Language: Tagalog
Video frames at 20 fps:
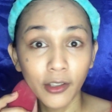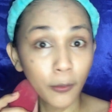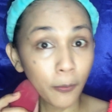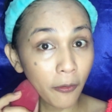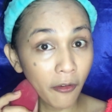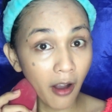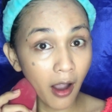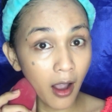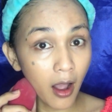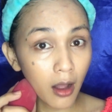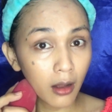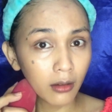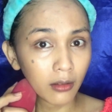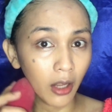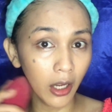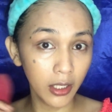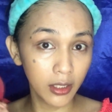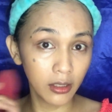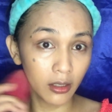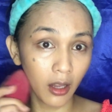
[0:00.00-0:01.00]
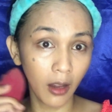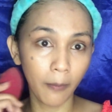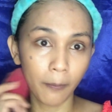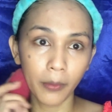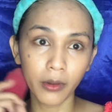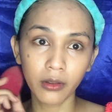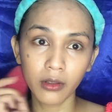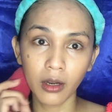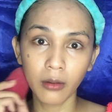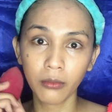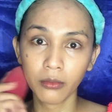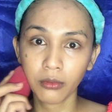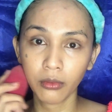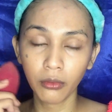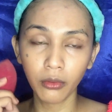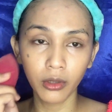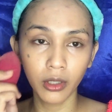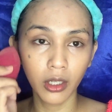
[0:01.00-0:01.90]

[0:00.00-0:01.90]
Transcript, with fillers: Di ba? Layas ka yung pantalan mo doon.